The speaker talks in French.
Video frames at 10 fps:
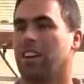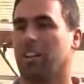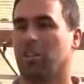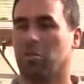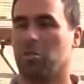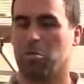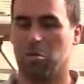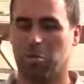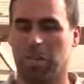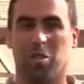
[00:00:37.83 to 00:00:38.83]
Et donc je me
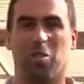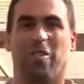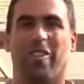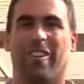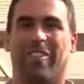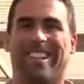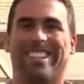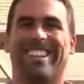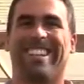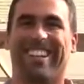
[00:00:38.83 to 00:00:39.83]
suis pris de jeu à
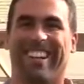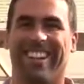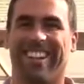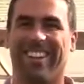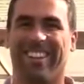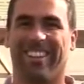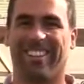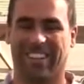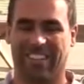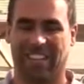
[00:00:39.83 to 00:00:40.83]
partir de l'année dernière
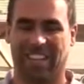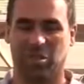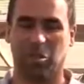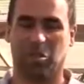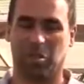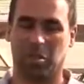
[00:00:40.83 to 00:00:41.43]
avec un autre